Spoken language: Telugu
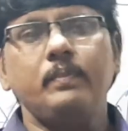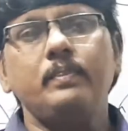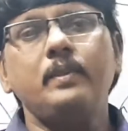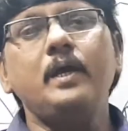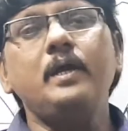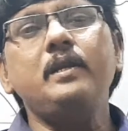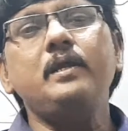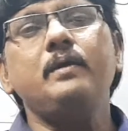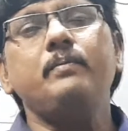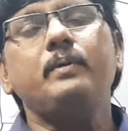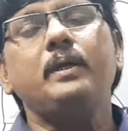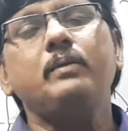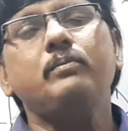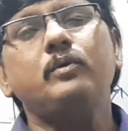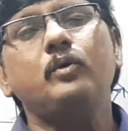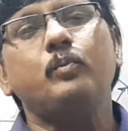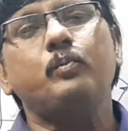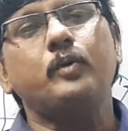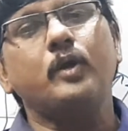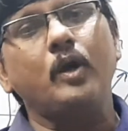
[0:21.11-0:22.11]
దాన్ని
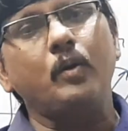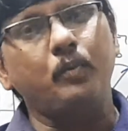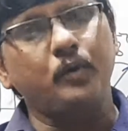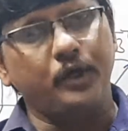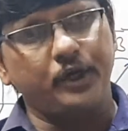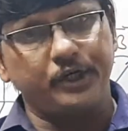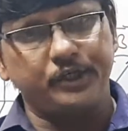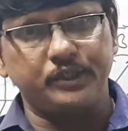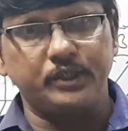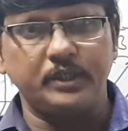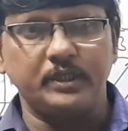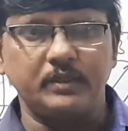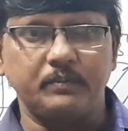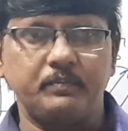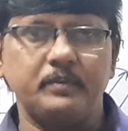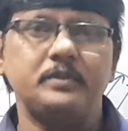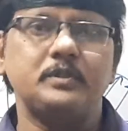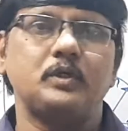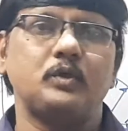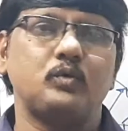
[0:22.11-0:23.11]
మనము ప్రాపగేషన్ అని
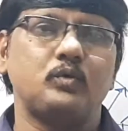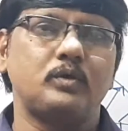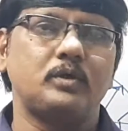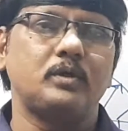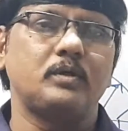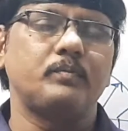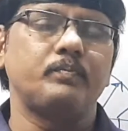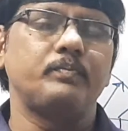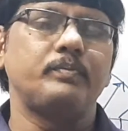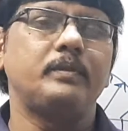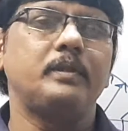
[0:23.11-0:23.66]
చెప్పేసి అనుకుంటాం